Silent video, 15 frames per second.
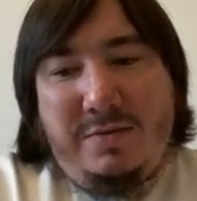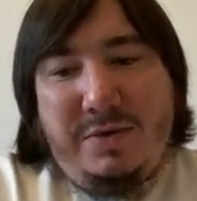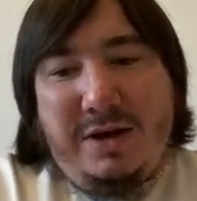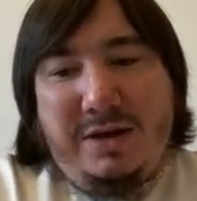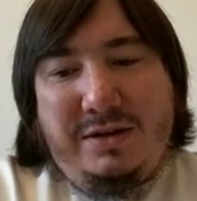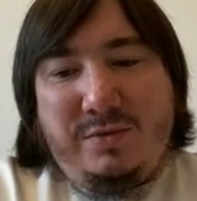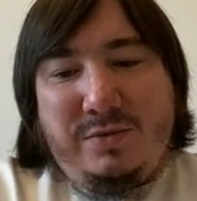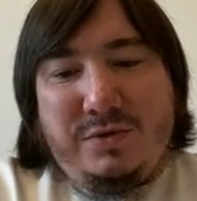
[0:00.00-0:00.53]

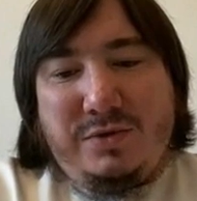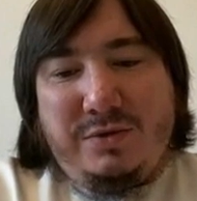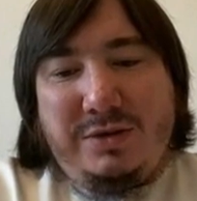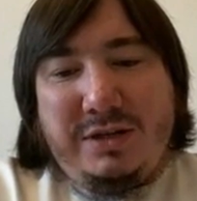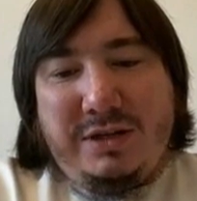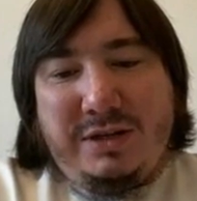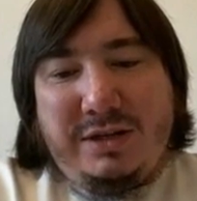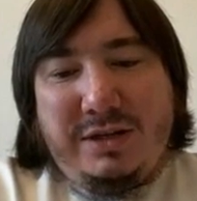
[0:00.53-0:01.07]
Поэтому,
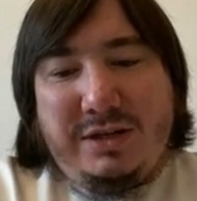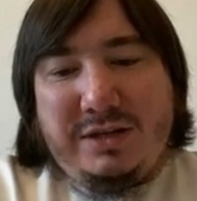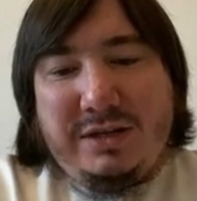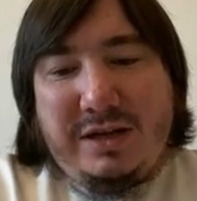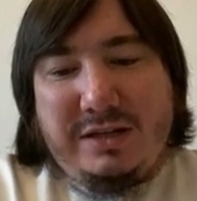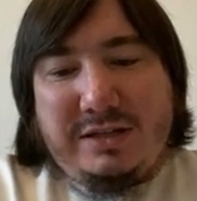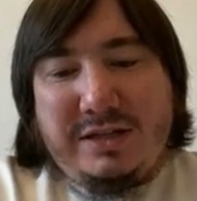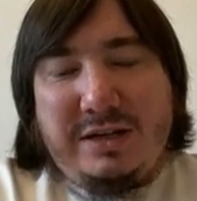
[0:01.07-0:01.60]
субханаллах,
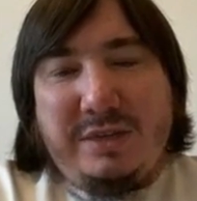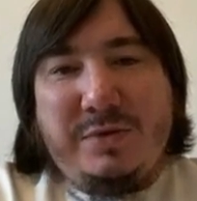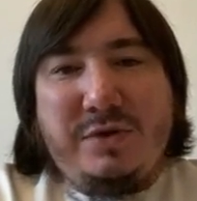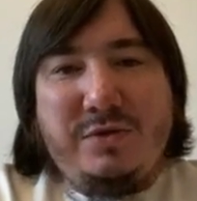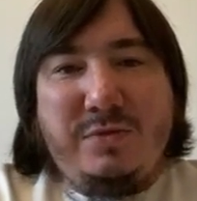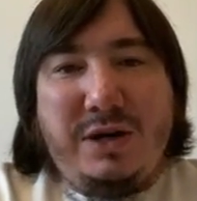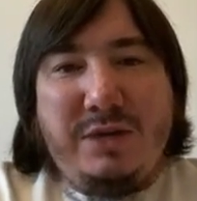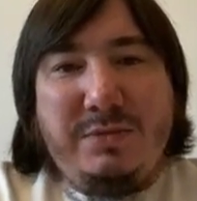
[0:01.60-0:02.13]
как сказал
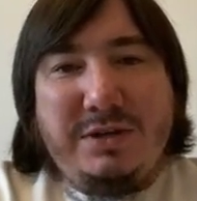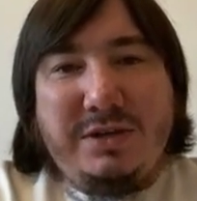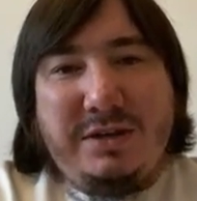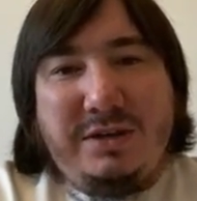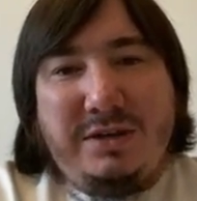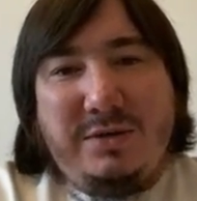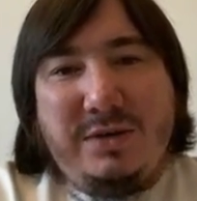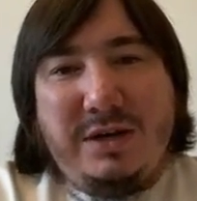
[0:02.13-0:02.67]
пророк Мухаммад,
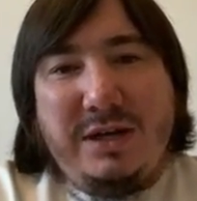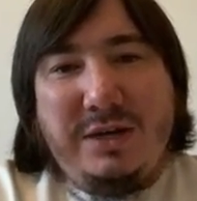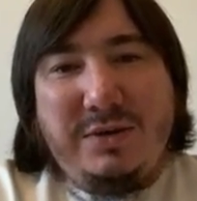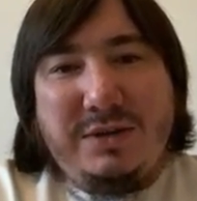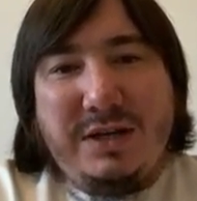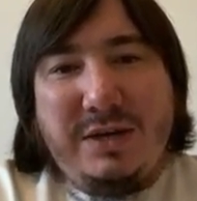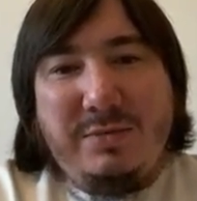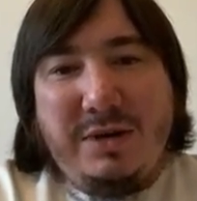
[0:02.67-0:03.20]
саллаллаху алейхи
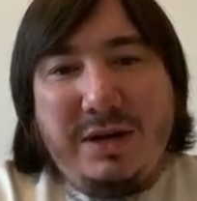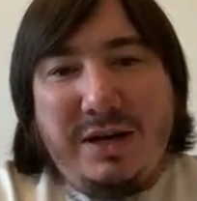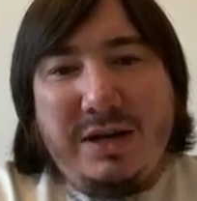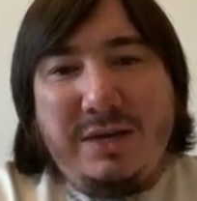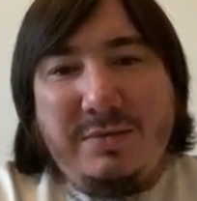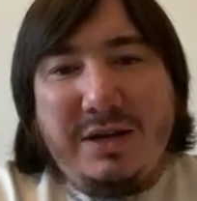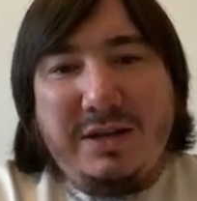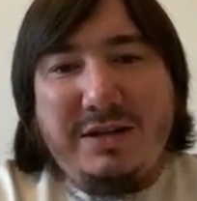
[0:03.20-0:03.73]
салям, «Ин
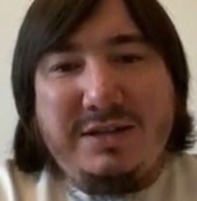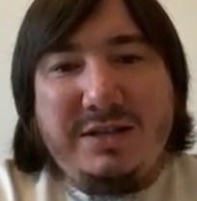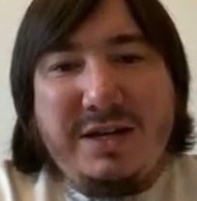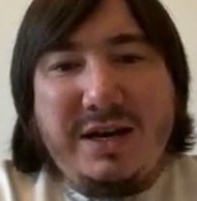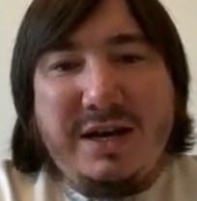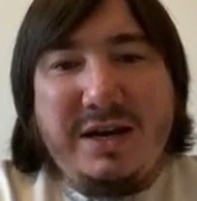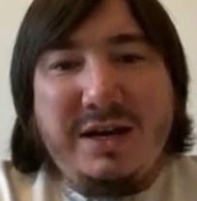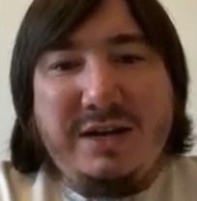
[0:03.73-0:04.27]
аламат
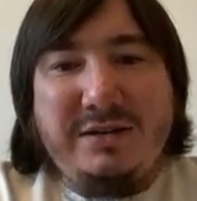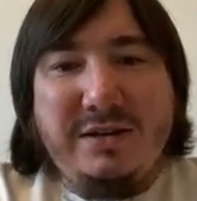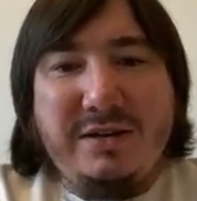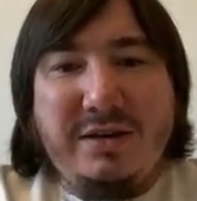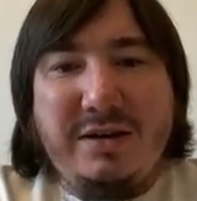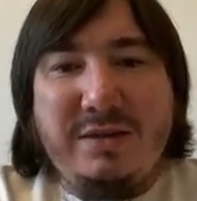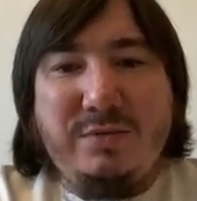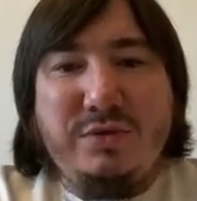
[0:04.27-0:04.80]
саа это
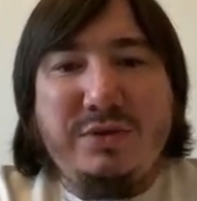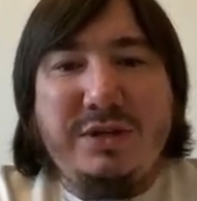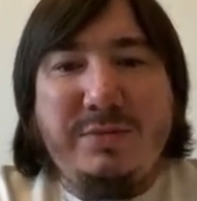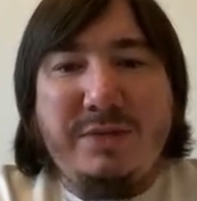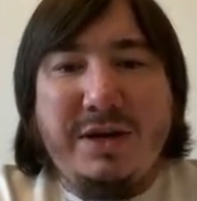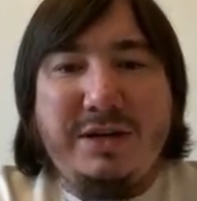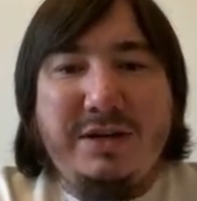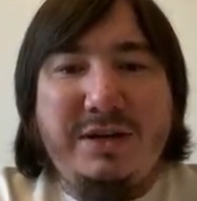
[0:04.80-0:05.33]
карабу
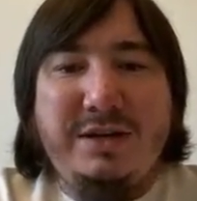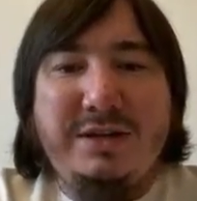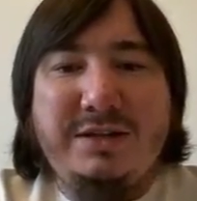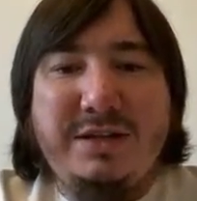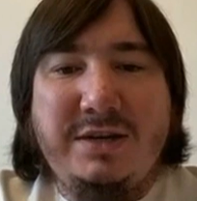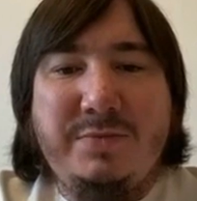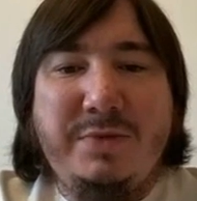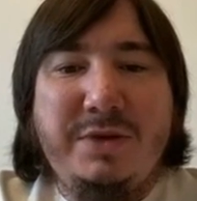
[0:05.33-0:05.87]
заман»
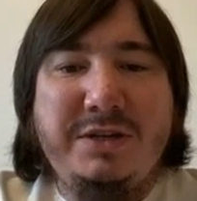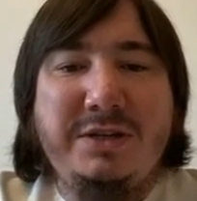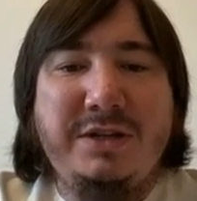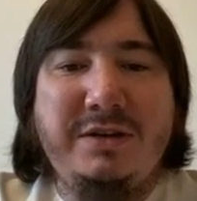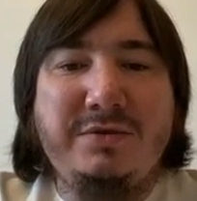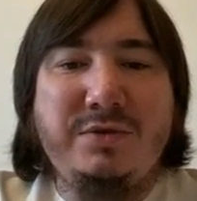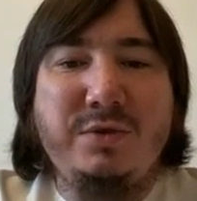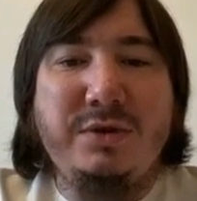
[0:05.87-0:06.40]
из э,
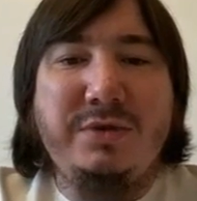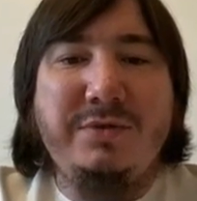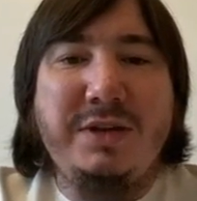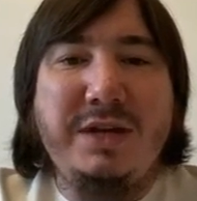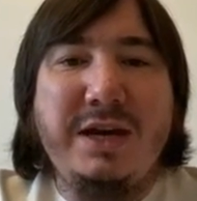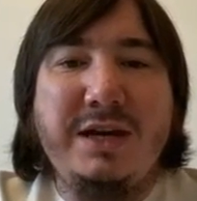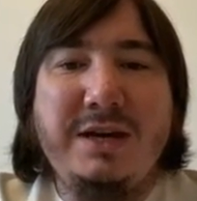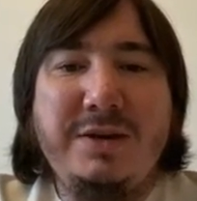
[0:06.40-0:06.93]
признаков судного
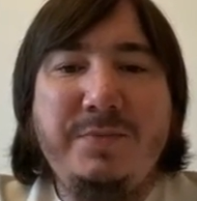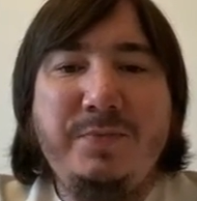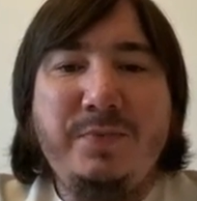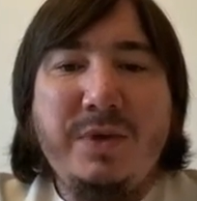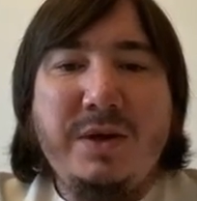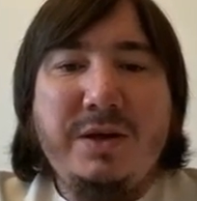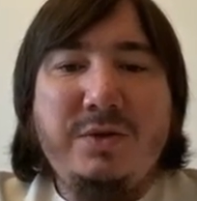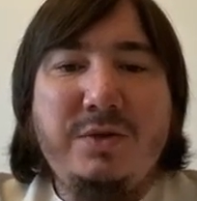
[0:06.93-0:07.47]
дня,
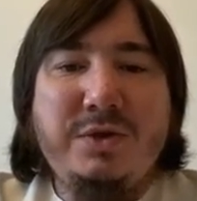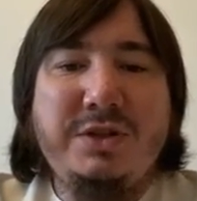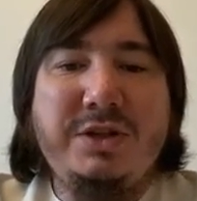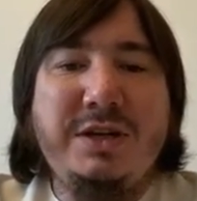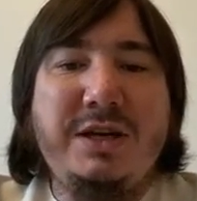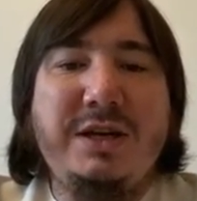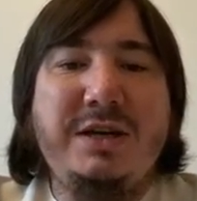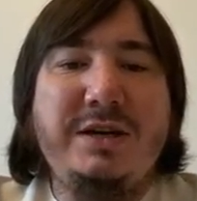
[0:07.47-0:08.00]
то,
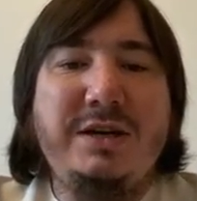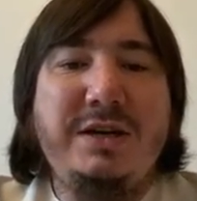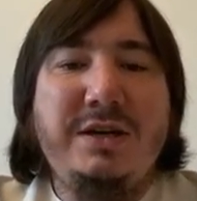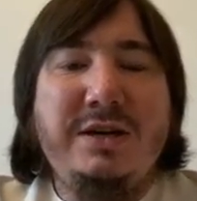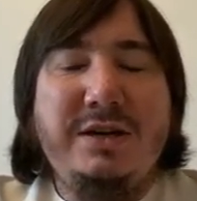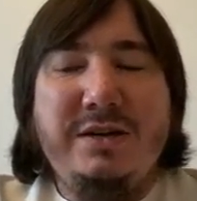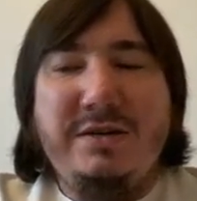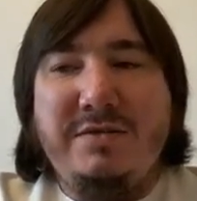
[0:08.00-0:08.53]
что
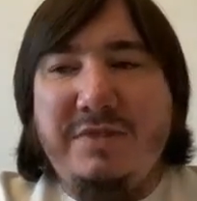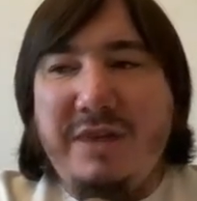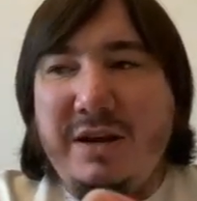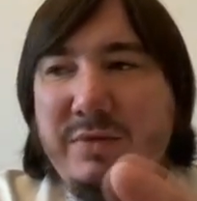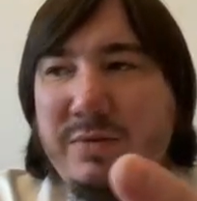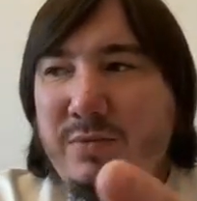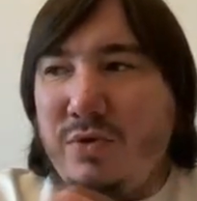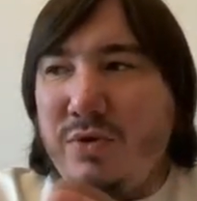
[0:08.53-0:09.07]

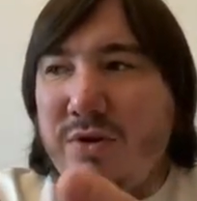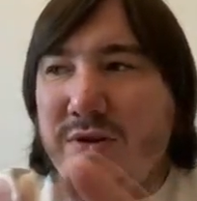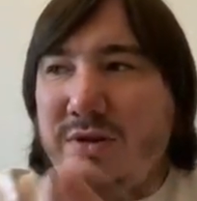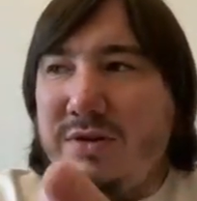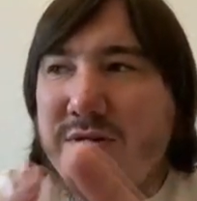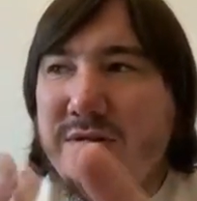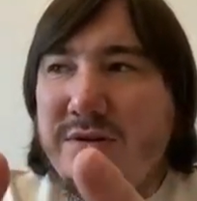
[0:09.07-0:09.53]
время будет